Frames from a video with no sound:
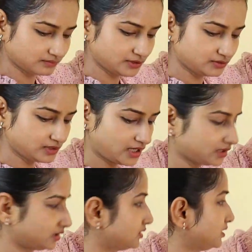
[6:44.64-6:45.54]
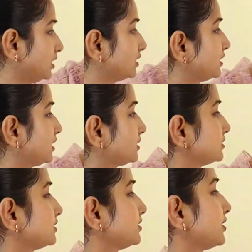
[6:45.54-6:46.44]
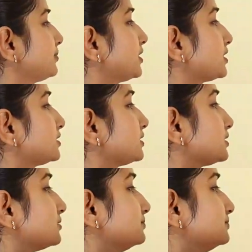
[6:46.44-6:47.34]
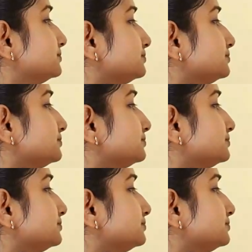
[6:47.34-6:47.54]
बिल्कुल हाथ हल्के हाथ से ड्रेप करते हैं